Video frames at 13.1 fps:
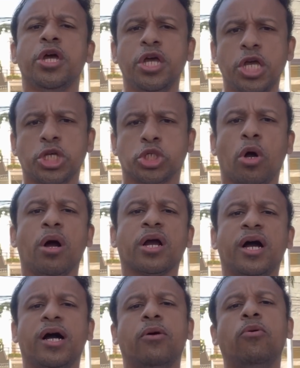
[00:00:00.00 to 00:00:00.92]
e
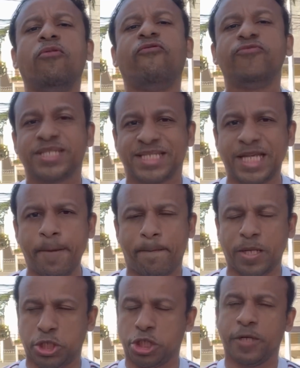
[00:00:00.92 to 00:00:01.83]
joga o
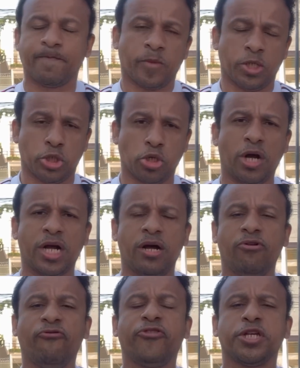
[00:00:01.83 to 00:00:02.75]
simples, joga
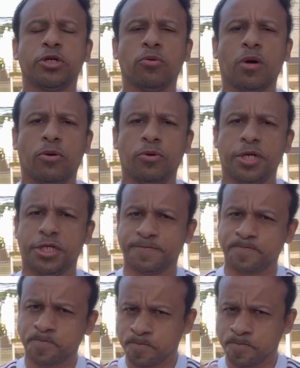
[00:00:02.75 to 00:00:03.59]
o feijão com arroz